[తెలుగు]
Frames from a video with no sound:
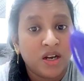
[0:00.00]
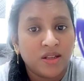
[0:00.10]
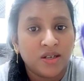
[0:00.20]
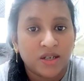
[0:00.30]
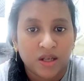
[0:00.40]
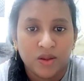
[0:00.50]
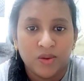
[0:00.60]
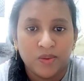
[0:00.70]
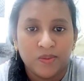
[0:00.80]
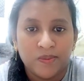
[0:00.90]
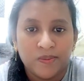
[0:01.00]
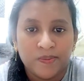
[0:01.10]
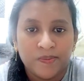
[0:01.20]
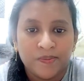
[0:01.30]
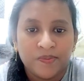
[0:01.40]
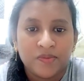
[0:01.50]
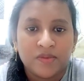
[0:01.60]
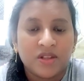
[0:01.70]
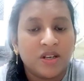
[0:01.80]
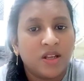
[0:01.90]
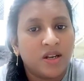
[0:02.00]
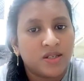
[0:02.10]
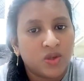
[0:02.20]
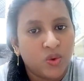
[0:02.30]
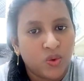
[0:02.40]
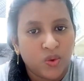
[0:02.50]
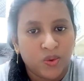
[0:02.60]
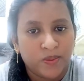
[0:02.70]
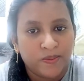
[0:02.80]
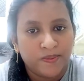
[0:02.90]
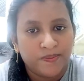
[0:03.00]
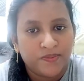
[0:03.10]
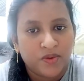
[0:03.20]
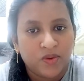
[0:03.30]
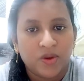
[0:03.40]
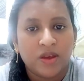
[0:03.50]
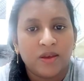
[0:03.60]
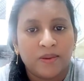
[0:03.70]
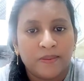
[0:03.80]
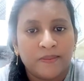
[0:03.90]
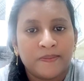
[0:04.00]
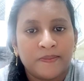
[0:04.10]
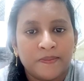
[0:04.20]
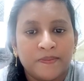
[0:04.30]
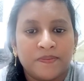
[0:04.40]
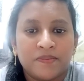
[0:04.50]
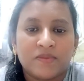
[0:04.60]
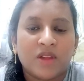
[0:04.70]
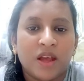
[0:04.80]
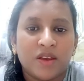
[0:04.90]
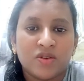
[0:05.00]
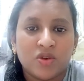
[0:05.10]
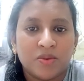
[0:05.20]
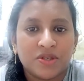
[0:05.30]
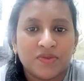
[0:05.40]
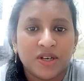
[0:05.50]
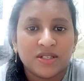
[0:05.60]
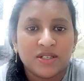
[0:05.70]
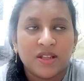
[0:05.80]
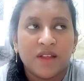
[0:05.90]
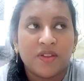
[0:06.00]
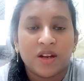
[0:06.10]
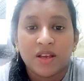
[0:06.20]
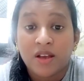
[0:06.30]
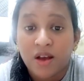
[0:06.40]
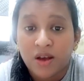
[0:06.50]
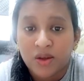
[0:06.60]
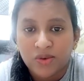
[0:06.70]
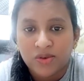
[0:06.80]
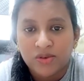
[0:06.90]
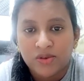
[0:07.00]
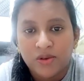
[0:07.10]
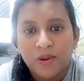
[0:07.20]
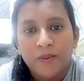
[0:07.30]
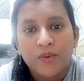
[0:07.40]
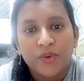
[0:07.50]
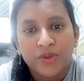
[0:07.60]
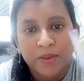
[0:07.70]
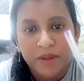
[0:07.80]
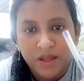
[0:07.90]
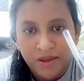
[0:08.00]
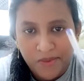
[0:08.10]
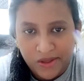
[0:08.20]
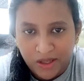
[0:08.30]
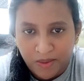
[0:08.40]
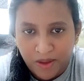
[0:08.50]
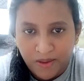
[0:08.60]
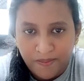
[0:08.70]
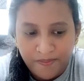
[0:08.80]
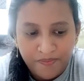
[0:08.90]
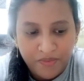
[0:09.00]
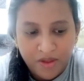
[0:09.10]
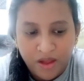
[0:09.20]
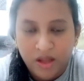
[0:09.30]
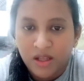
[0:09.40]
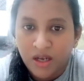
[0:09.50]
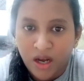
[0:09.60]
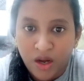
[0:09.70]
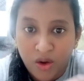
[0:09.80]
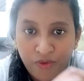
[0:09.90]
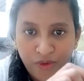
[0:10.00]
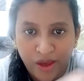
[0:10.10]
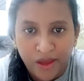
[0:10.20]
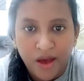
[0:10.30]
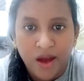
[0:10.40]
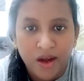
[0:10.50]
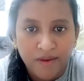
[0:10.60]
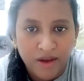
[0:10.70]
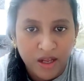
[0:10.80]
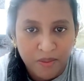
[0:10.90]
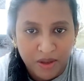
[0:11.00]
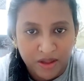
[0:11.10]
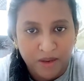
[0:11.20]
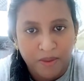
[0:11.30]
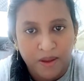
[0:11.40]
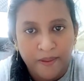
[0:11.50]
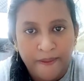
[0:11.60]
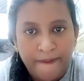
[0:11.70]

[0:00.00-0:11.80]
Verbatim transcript: నన్ను తిట్టద్దు తిడితే నేను అసలు ఊరుకోను ఓకే థ్యాంక్ యూ సో మచ్ ఫ్రెండ్స్ ఇది అందరికీ కాదు కొంతమందికి మాత్రమే అది నన్ను ఫేక్గా అన్న వాళ్ళకి మాత్రమే